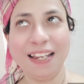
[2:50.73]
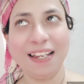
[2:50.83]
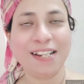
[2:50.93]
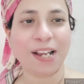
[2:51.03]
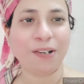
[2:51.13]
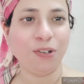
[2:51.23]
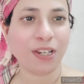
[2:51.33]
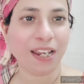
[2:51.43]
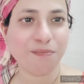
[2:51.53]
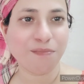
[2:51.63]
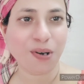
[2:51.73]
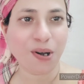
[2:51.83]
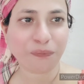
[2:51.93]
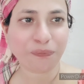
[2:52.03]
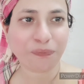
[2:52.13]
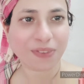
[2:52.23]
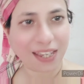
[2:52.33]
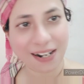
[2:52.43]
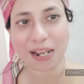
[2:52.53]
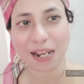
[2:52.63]
সেগুলো কিনবো
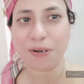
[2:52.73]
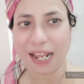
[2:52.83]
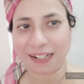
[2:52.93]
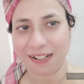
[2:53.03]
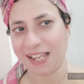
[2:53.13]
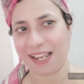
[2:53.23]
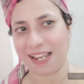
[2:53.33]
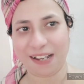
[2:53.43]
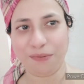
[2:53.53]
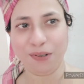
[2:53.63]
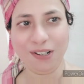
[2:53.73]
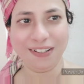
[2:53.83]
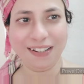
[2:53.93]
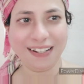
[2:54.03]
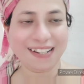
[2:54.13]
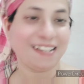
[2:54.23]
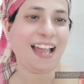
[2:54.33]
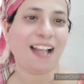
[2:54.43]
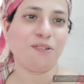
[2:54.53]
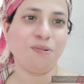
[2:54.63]
কিনে তারপর একটা জায়গায় যাব সেটা
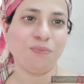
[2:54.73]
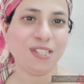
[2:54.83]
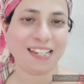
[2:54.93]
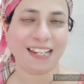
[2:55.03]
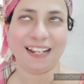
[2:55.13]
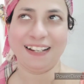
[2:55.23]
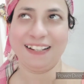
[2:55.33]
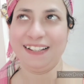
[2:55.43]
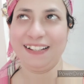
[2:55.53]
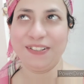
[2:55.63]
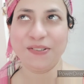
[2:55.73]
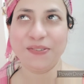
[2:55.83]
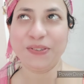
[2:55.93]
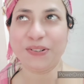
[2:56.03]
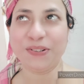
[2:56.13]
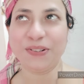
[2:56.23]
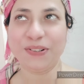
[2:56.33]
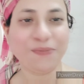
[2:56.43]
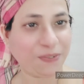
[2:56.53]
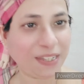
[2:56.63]
এখন বলছি না তো
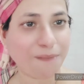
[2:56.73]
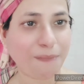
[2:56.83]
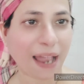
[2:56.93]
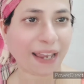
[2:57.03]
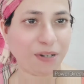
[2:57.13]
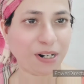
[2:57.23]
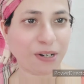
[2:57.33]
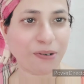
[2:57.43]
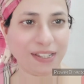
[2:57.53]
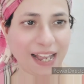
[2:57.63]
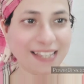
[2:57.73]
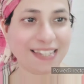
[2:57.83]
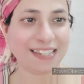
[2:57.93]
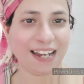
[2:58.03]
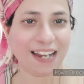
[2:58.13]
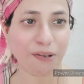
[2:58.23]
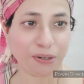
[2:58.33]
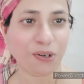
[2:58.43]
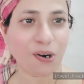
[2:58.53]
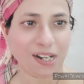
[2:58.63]
আমি তোমাদের ব্যাক ক্যামেরা করে দেখাচ্ছি দাঁড়াও
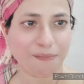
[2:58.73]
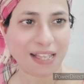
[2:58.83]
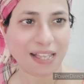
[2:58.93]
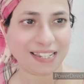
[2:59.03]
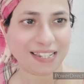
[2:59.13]
এখন কটা বাজে